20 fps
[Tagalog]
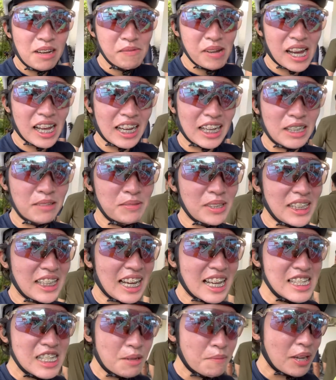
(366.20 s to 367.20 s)
mga kaibigan,
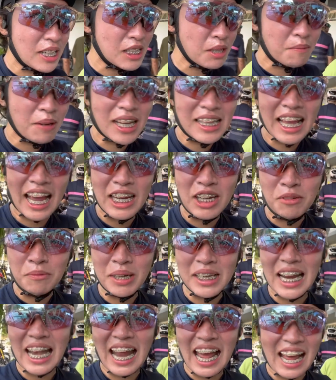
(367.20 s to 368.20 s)
sabay-sabay tayong
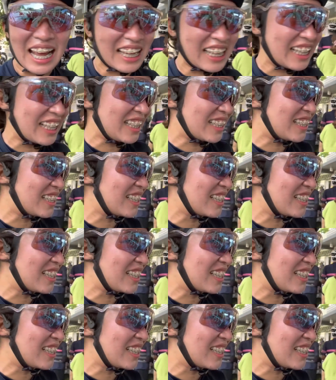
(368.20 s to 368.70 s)
manalangin.